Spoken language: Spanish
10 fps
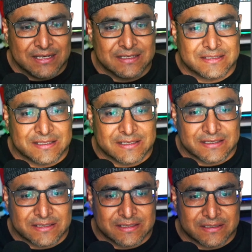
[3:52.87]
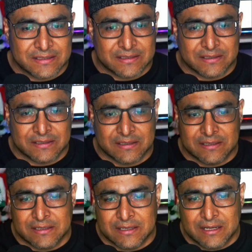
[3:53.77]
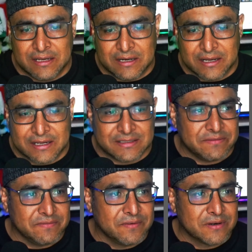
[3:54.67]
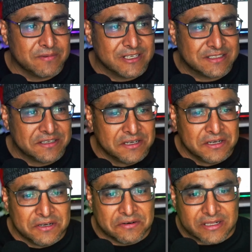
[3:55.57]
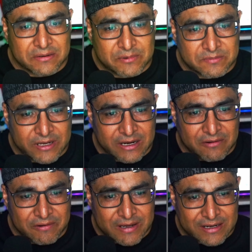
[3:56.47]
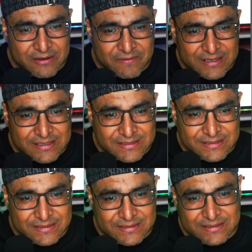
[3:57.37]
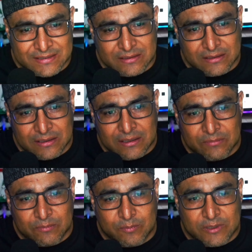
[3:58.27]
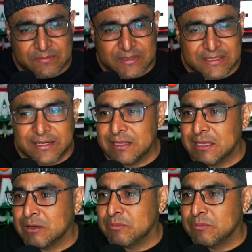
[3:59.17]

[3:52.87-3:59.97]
este la que es informes. Ahorita pues voy a colocar lo que es pues más que nada como